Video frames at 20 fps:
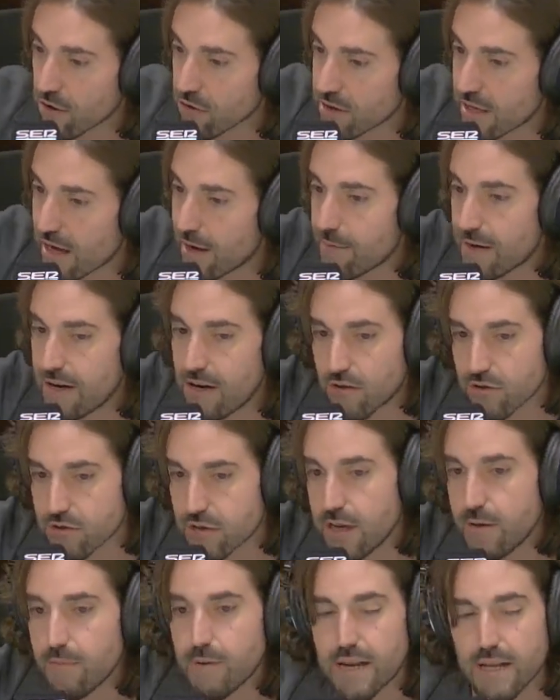anotaba en
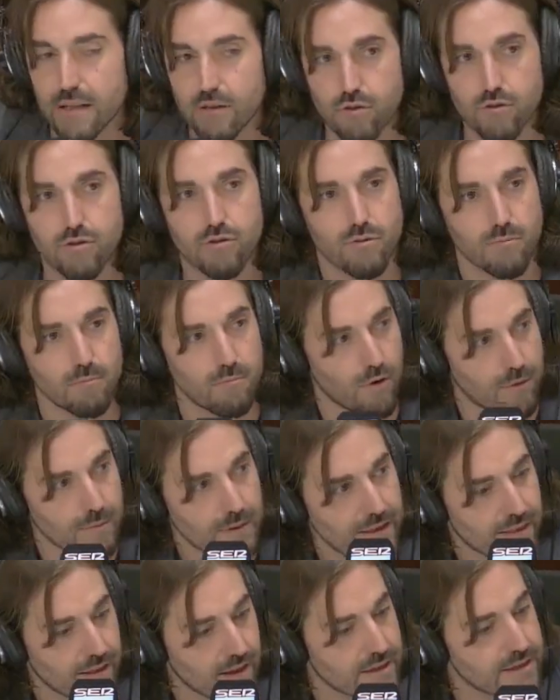los libretos
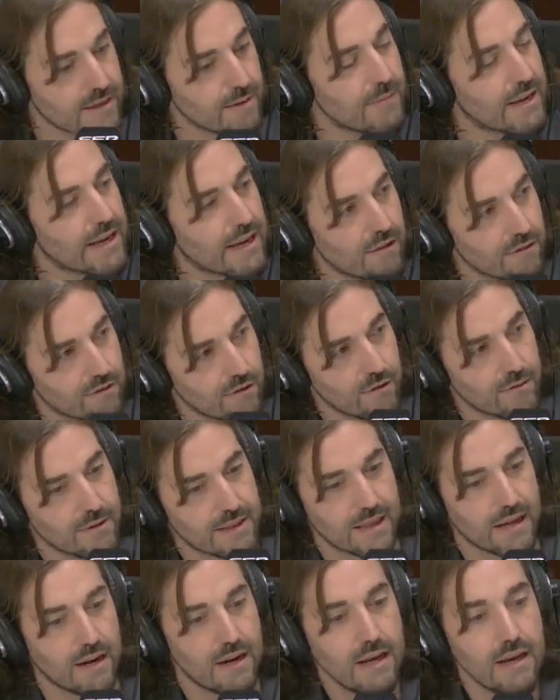movidas y mi
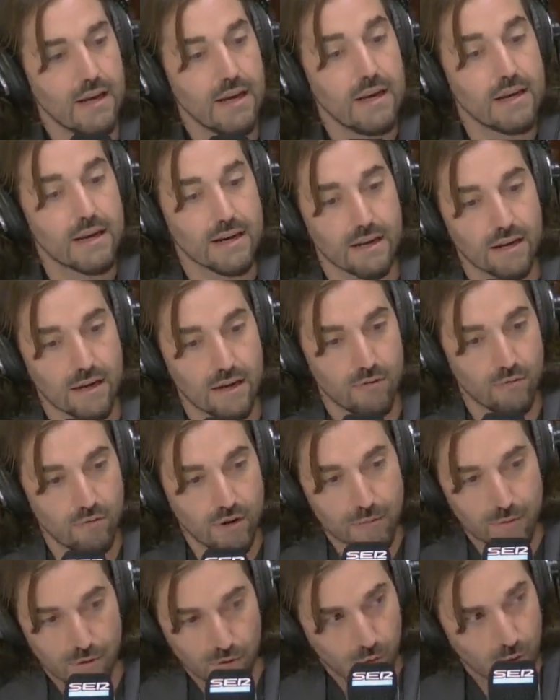canción y tal
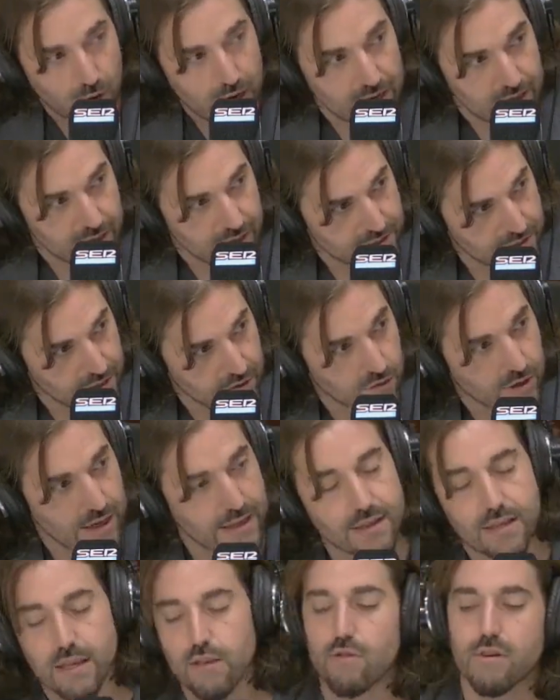un libro huele, se
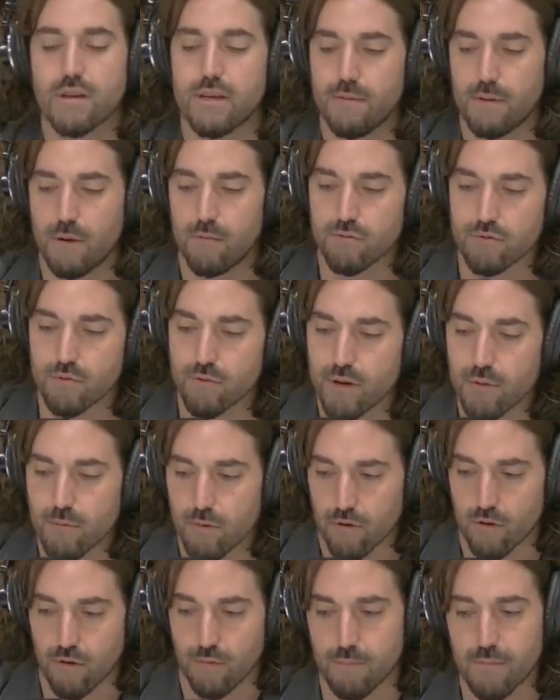toca. Entiendo que llevamos un
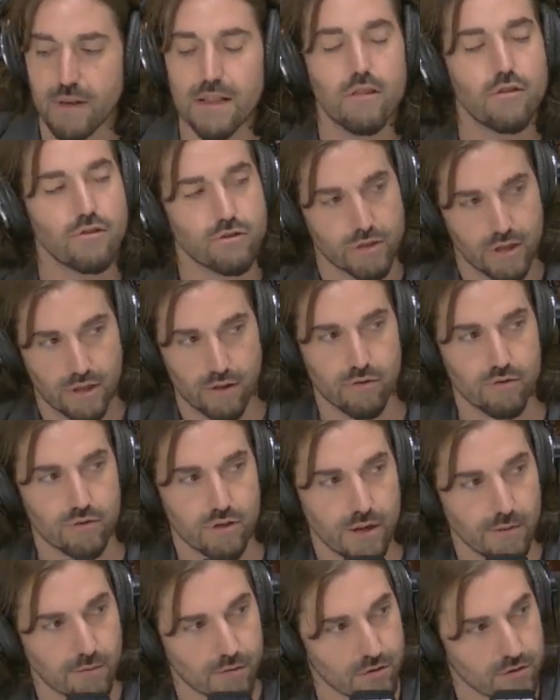libro con
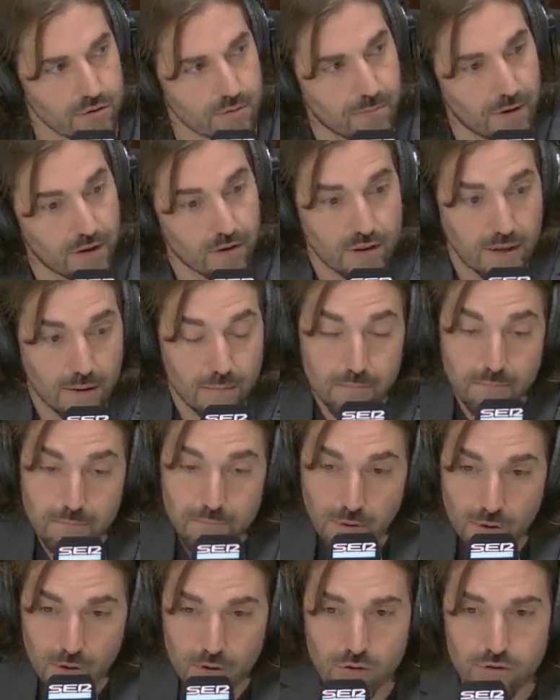1200 libros, pero
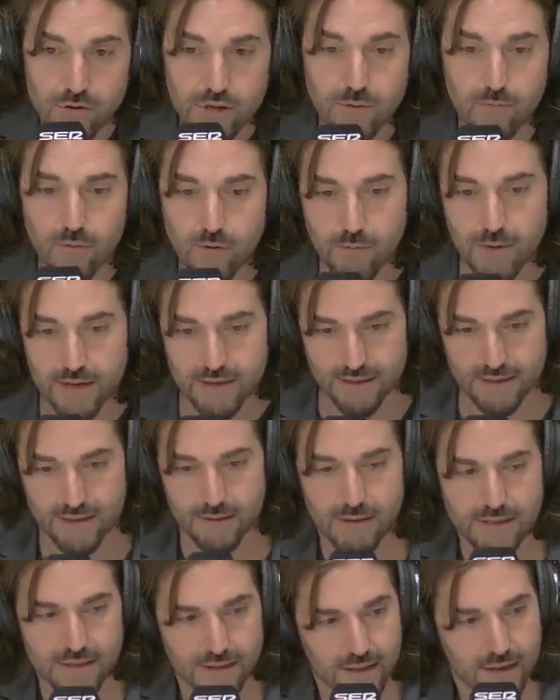tampoco sé muy bien
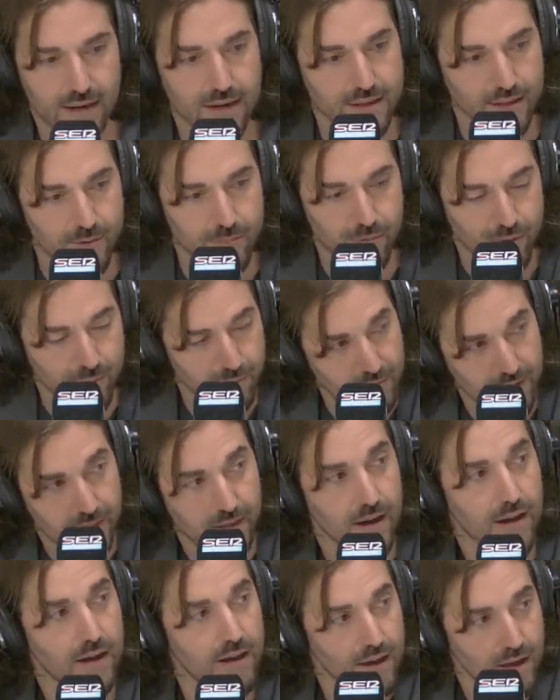si vas a tener tiempo en
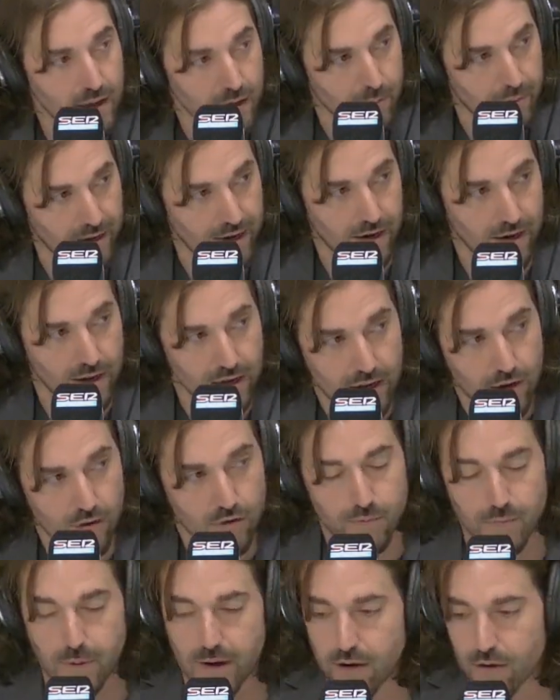vida para
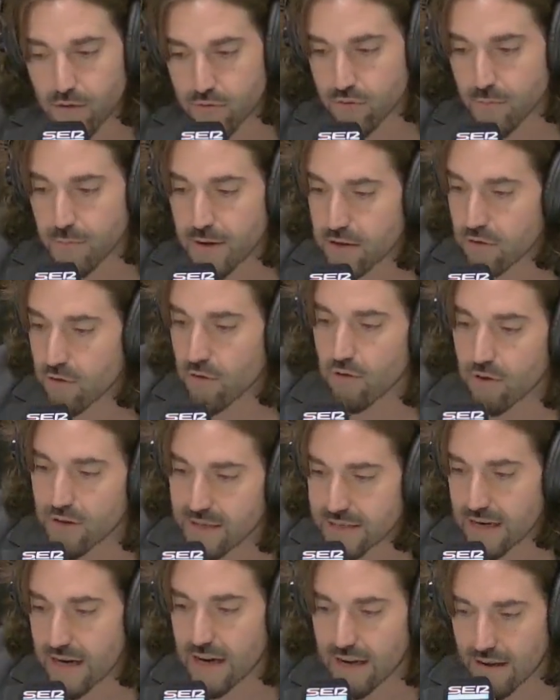leerlos, para consumir todo lo
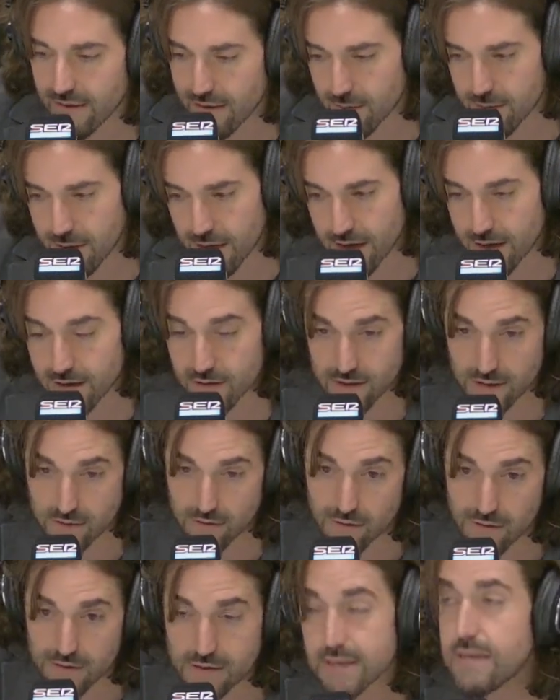que sale cada viernes.
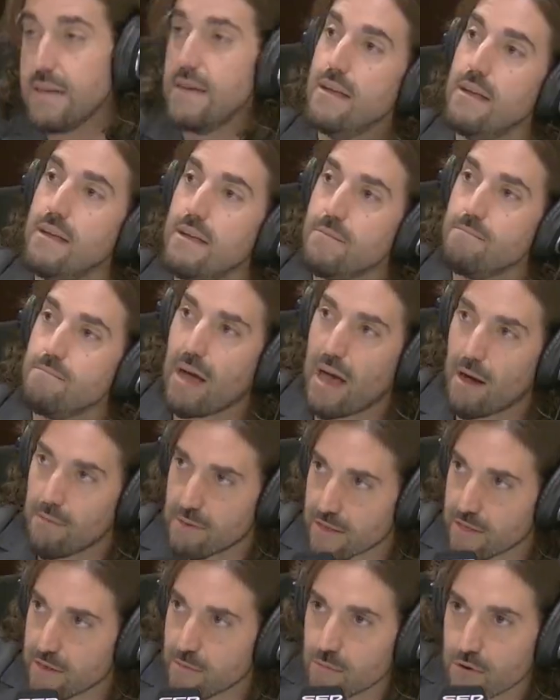Entonces,
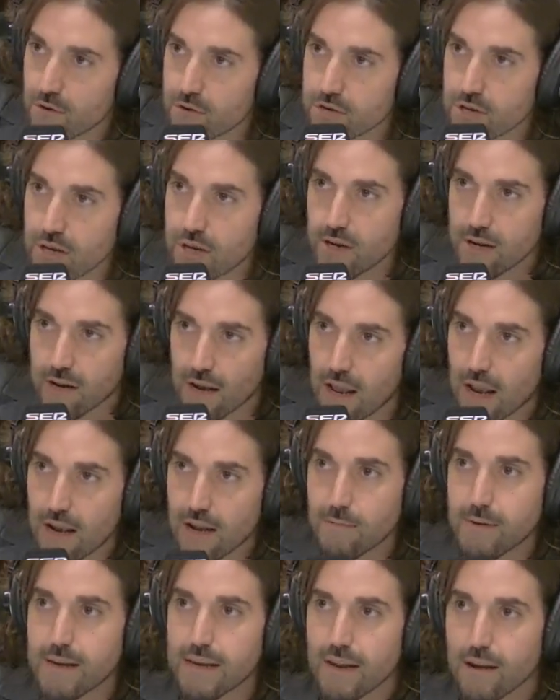abracémonos
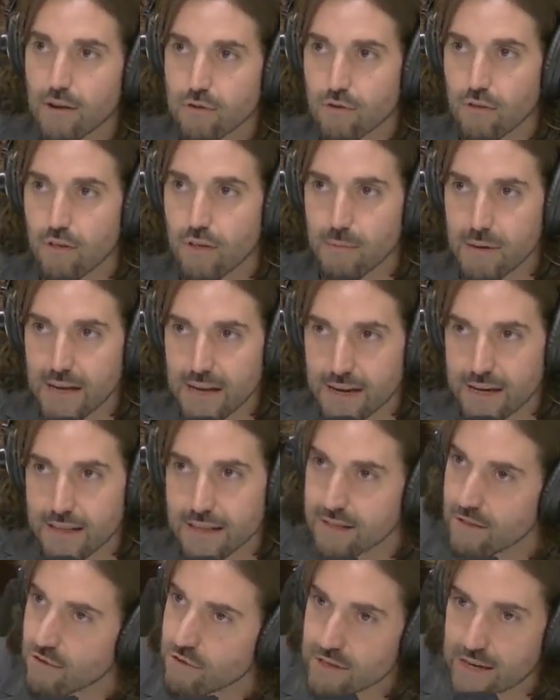al vinilo todavía
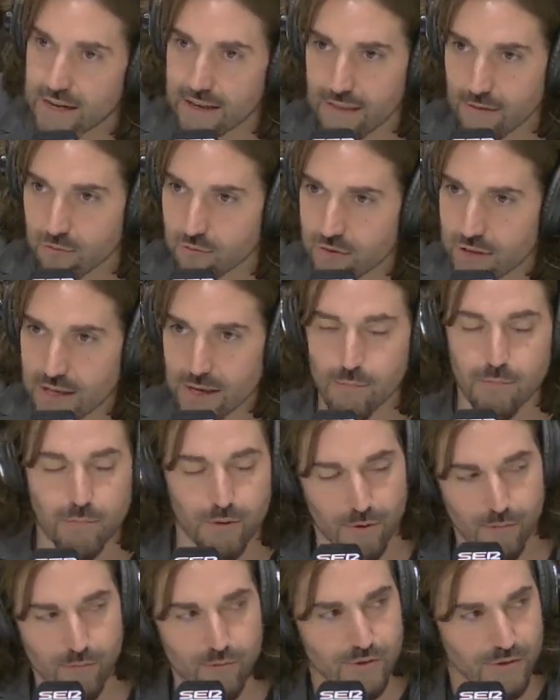que nos queda un
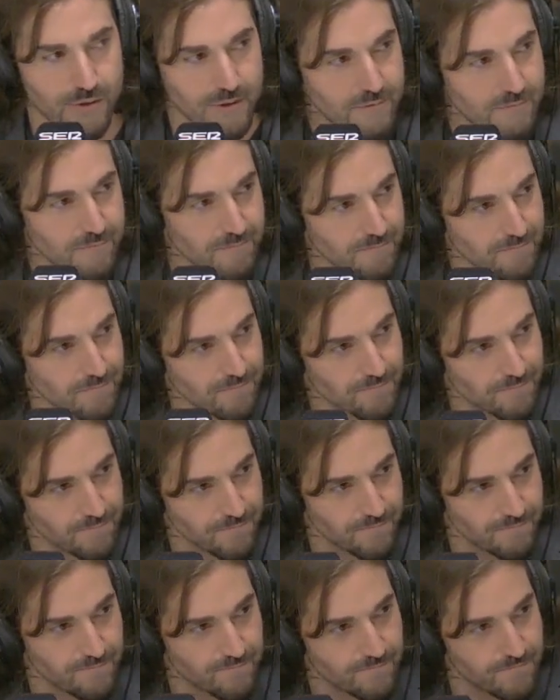tiempo, no mucho. Ya te has
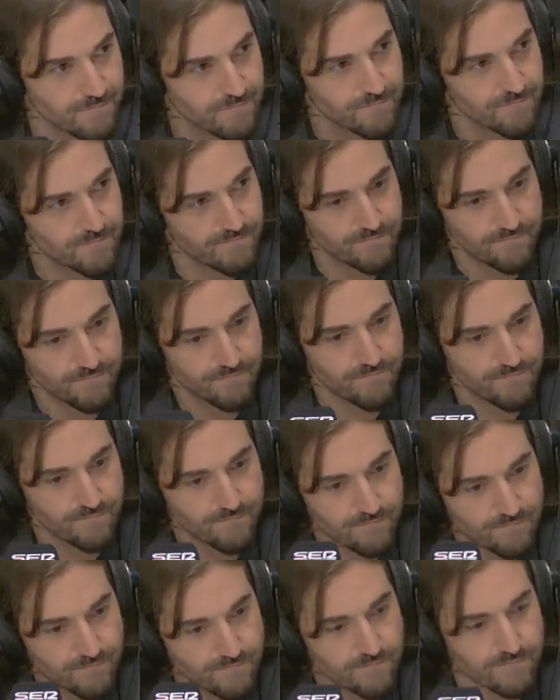abrazado a gente, en
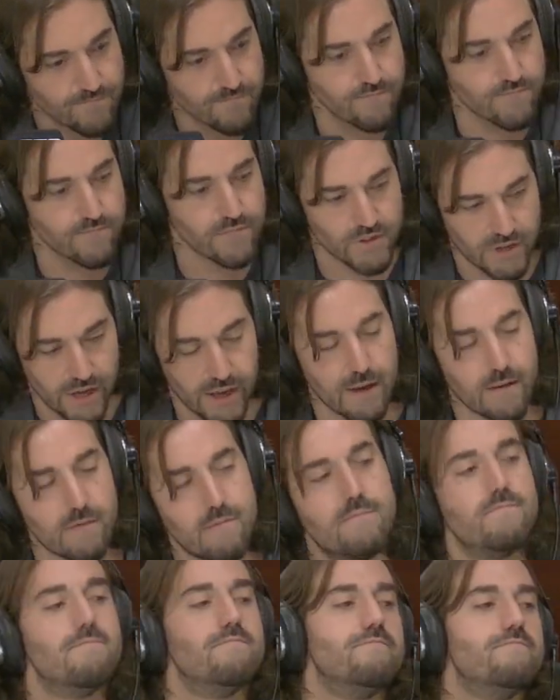Callao sin ir más
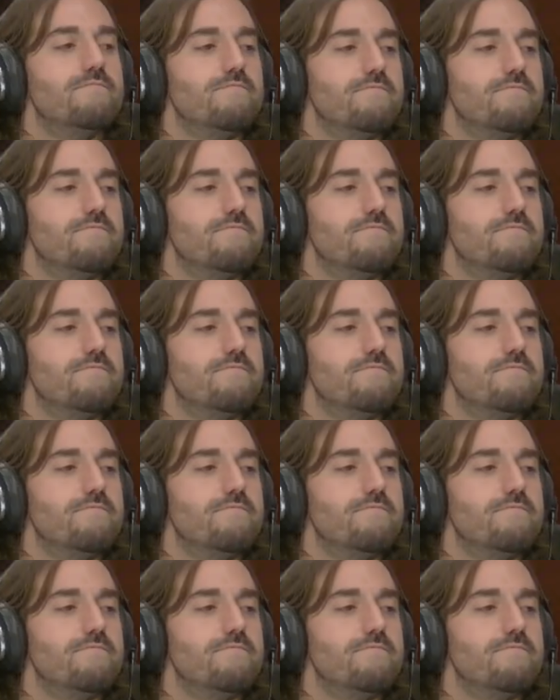lejos.